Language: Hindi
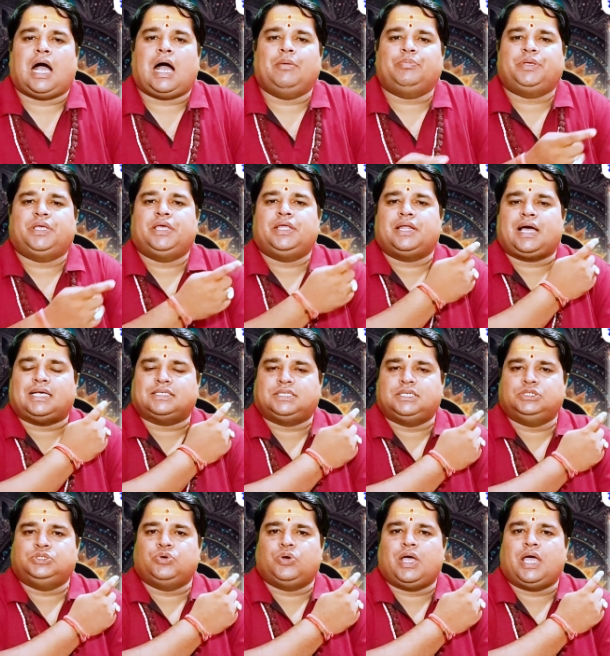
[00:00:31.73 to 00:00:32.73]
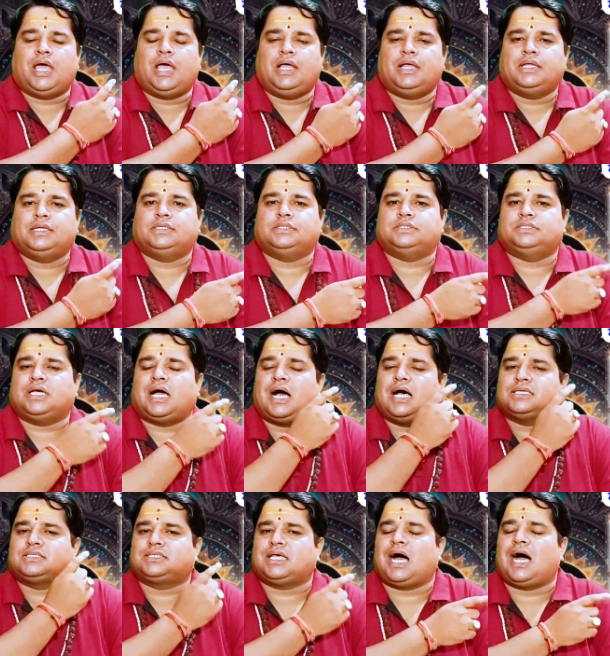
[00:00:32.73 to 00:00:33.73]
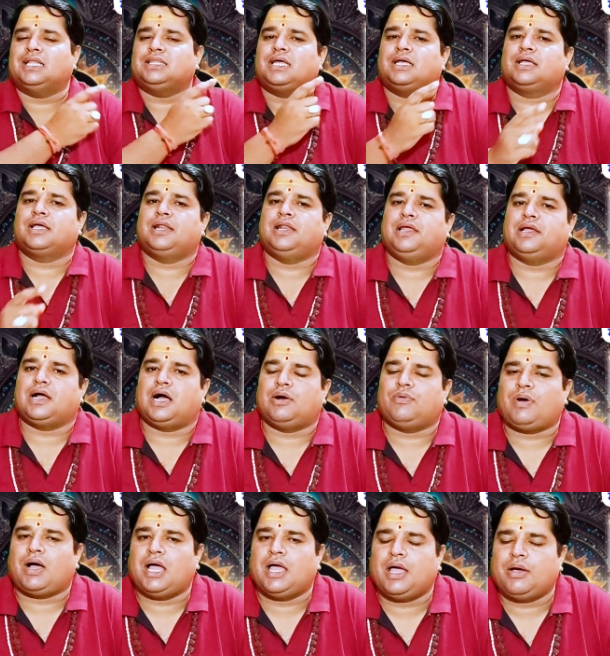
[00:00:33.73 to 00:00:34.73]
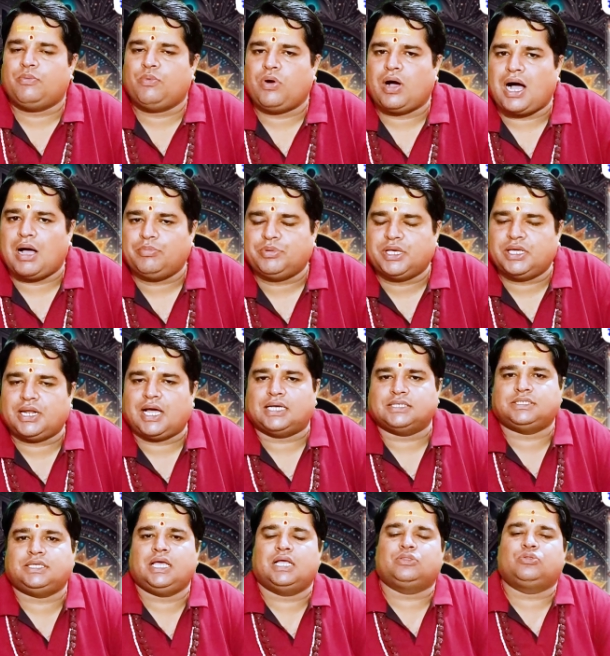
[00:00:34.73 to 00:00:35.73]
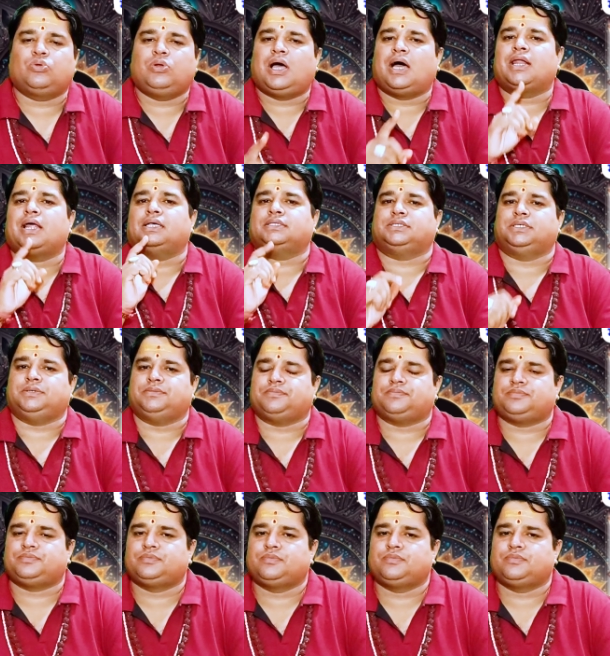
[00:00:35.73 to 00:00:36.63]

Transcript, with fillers: आपकी राशि जो है जहाँ सात अंक लिखा हुआ है वो आपकी राशि है तुला राशि